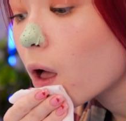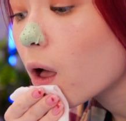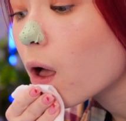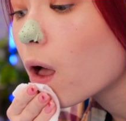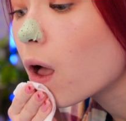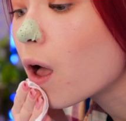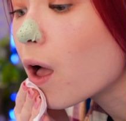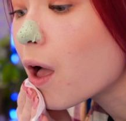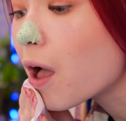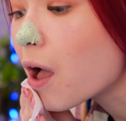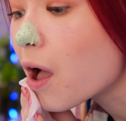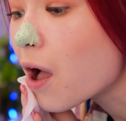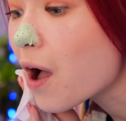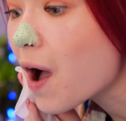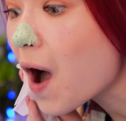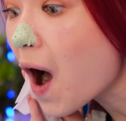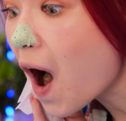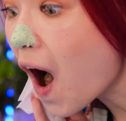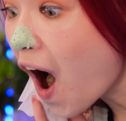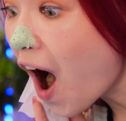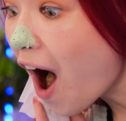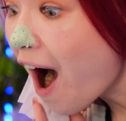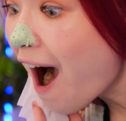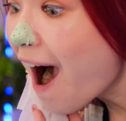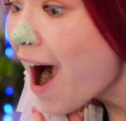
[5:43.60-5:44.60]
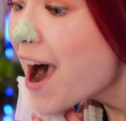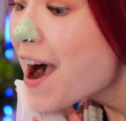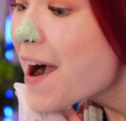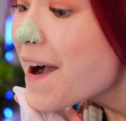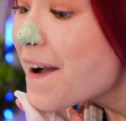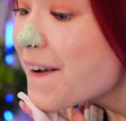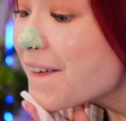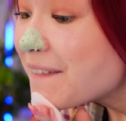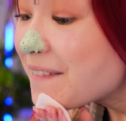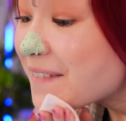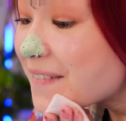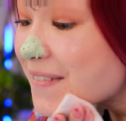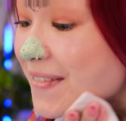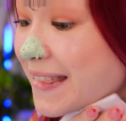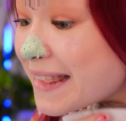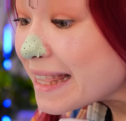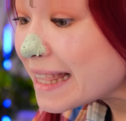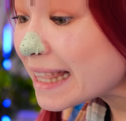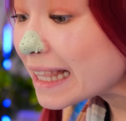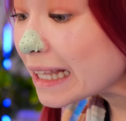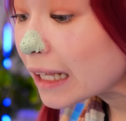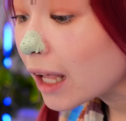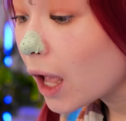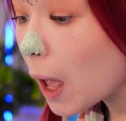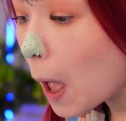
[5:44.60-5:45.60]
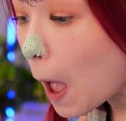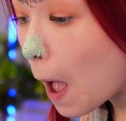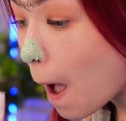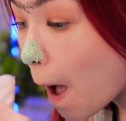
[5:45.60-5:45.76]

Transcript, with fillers: Wow! Guarda come ha tolto i